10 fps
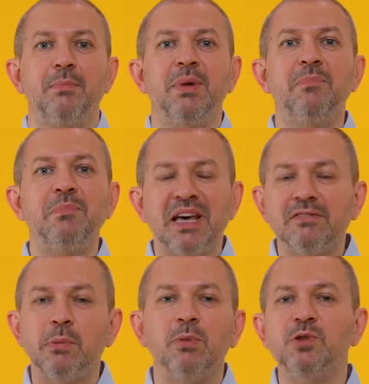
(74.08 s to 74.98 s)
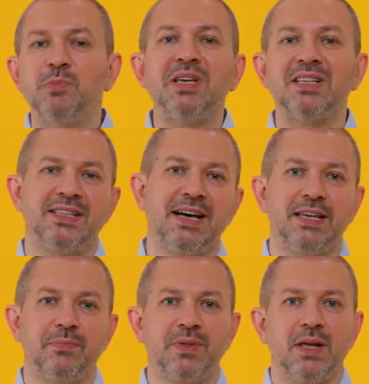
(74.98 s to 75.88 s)
Мы первыми в
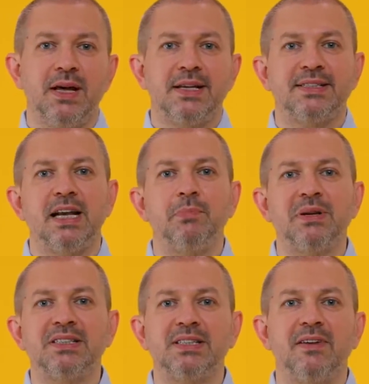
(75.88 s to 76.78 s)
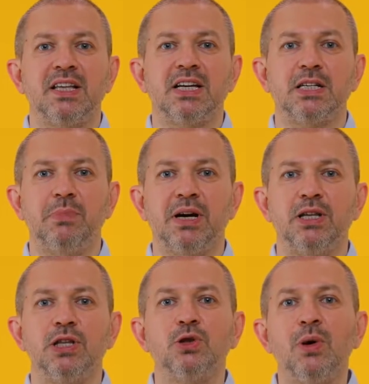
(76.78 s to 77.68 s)
Узбекистане стали предоставлять кэшбэк
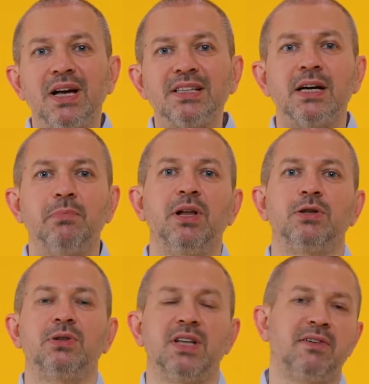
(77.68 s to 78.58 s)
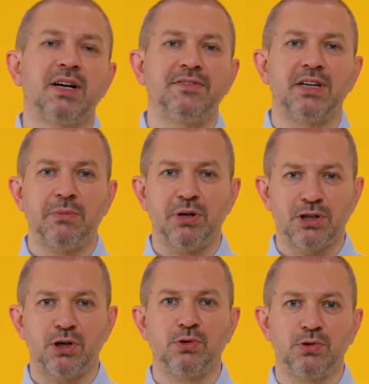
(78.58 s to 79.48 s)
не только за оплату товаров и
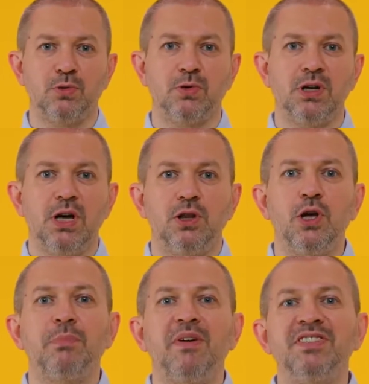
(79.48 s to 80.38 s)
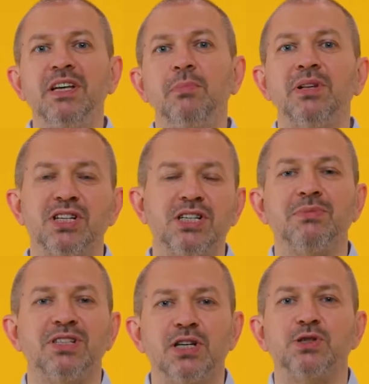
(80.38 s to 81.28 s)
коммерческих услуг, но и по всем
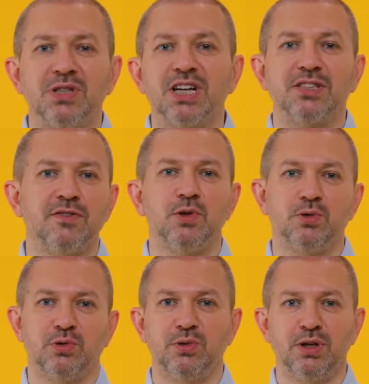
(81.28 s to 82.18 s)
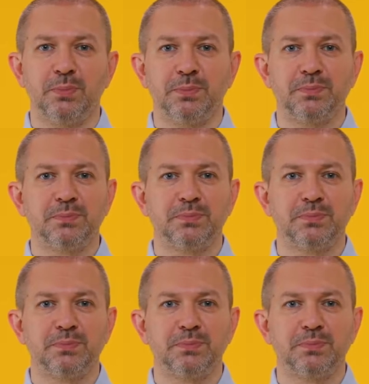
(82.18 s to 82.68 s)
платежам за государственные услуги –